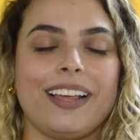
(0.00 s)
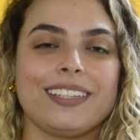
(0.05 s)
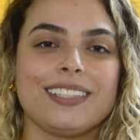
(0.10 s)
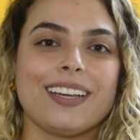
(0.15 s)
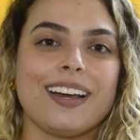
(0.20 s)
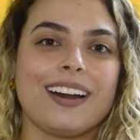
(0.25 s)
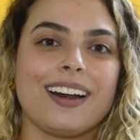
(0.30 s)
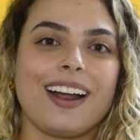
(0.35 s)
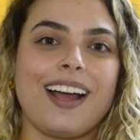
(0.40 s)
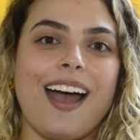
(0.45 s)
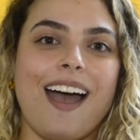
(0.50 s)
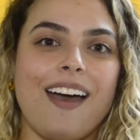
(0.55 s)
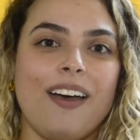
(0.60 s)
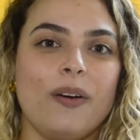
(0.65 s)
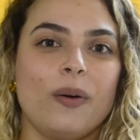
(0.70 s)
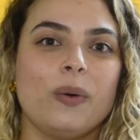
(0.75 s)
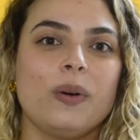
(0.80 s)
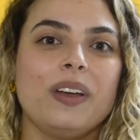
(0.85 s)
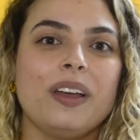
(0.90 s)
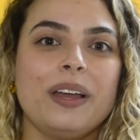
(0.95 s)

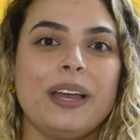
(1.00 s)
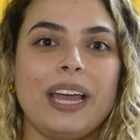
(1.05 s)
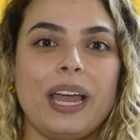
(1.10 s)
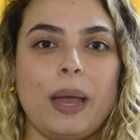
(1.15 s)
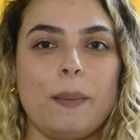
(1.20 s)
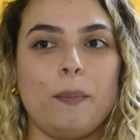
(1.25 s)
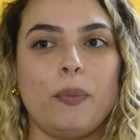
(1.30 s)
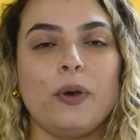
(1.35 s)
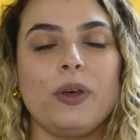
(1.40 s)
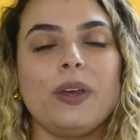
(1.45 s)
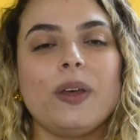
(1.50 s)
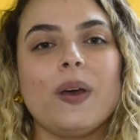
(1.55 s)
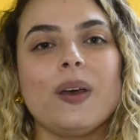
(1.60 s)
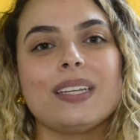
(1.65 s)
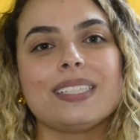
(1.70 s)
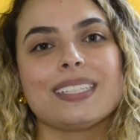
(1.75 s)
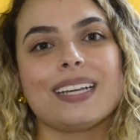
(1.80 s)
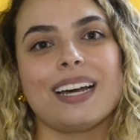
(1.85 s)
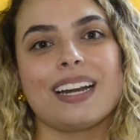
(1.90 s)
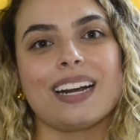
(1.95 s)
descargado. He podido
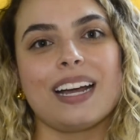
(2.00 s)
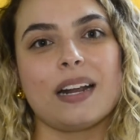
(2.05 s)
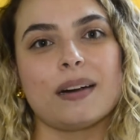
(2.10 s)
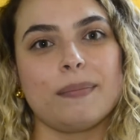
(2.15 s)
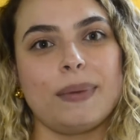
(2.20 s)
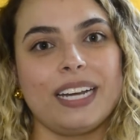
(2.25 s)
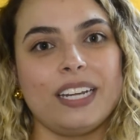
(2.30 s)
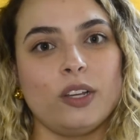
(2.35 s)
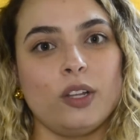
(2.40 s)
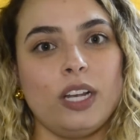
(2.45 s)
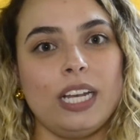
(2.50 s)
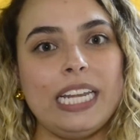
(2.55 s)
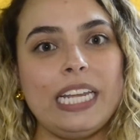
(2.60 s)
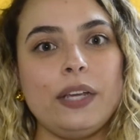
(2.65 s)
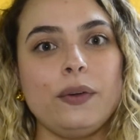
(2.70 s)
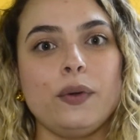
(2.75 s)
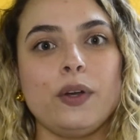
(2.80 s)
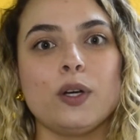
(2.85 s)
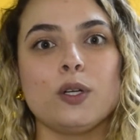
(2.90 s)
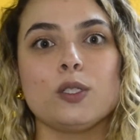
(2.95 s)
descargar varios
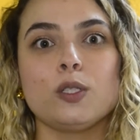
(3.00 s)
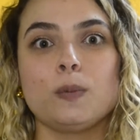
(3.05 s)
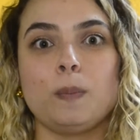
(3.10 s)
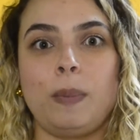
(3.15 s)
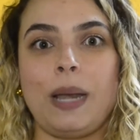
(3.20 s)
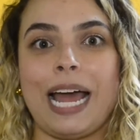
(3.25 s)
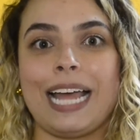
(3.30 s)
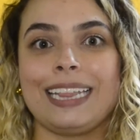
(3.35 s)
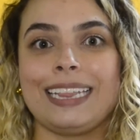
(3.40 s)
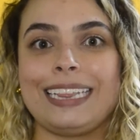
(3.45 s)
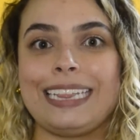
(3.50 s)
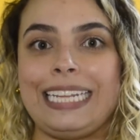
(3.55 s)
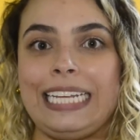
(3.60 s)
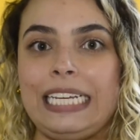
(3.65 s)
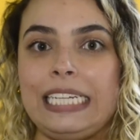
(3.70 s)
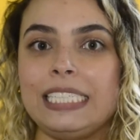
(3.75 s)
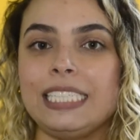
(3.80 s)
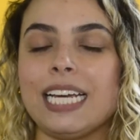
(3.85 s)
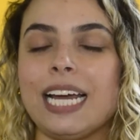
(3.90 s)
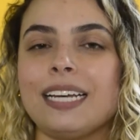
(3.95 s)
libros,
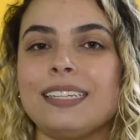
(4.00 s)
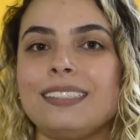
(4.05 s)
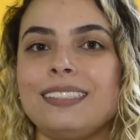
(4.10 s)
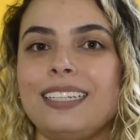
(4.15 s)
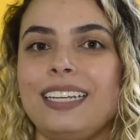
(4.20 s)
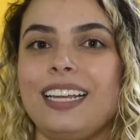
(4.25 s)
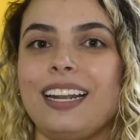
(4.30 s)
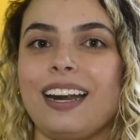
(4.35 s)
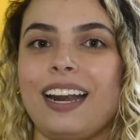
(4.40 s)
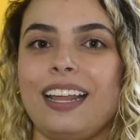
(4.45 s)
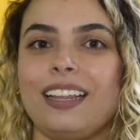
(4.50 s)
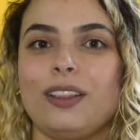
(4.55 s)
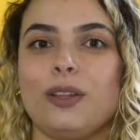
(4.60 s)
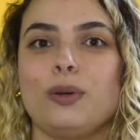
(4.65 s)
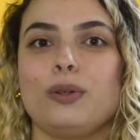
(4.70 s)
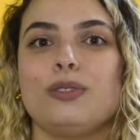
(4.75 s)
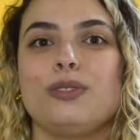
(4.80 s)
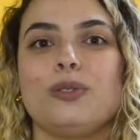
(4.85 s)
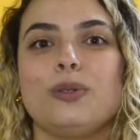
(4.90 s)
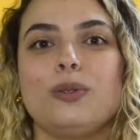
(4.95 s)
plantillas y
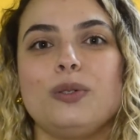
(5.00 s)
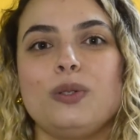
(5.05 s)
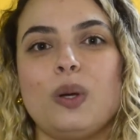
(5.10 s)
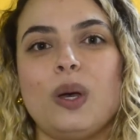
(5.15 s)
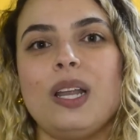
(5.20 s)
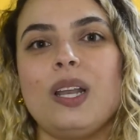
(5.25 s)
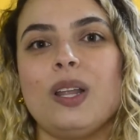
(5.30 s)
retos. Uno de